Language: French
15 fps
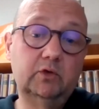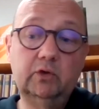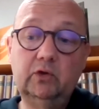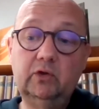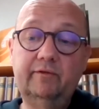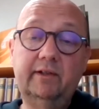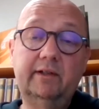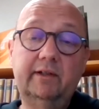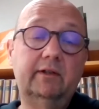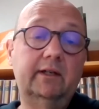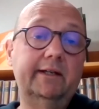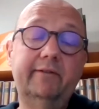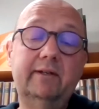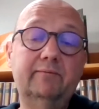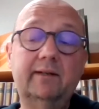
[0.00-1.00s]
Je, enfin voilà,
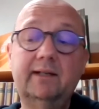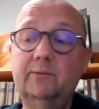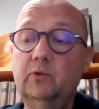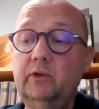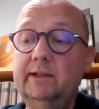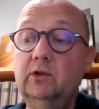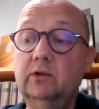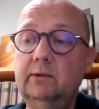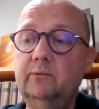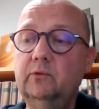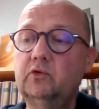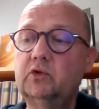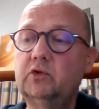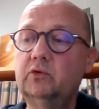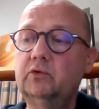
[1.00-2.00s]
il y avait vraiment énormément
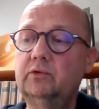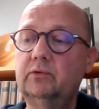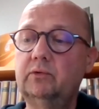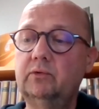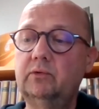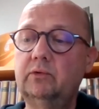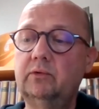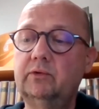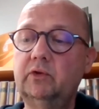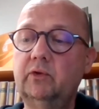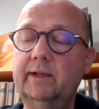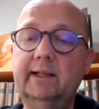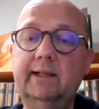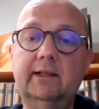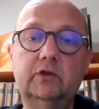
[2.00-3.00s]
de choses sur
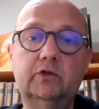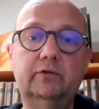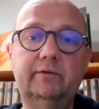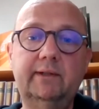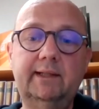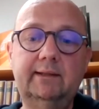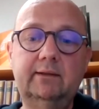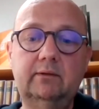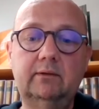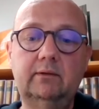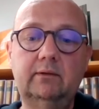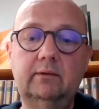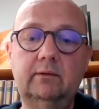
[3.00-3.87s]
lesquelles je devais être